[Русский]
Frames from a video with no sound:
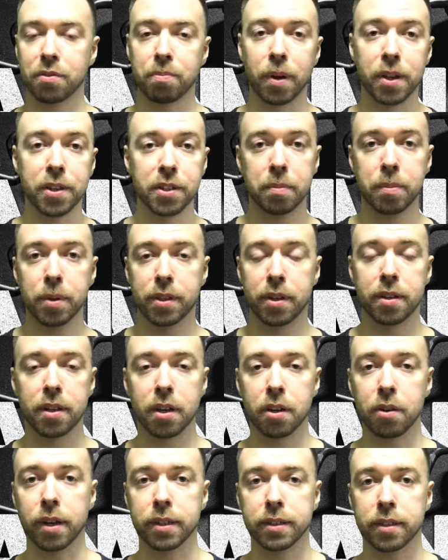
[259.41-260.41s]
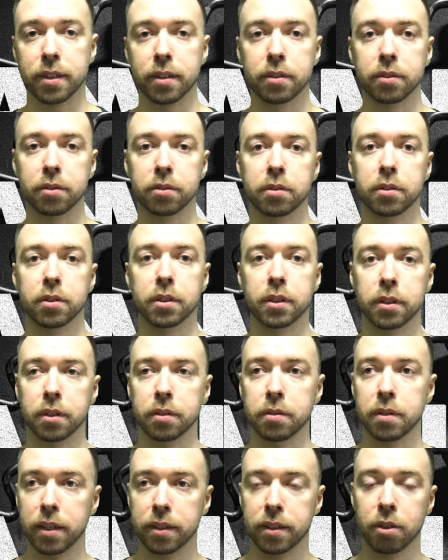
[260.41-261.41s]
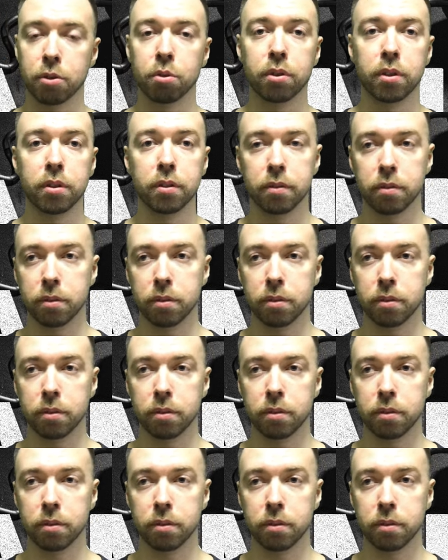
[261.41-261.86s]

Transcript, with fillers: в принципе тренироваться, э, я даю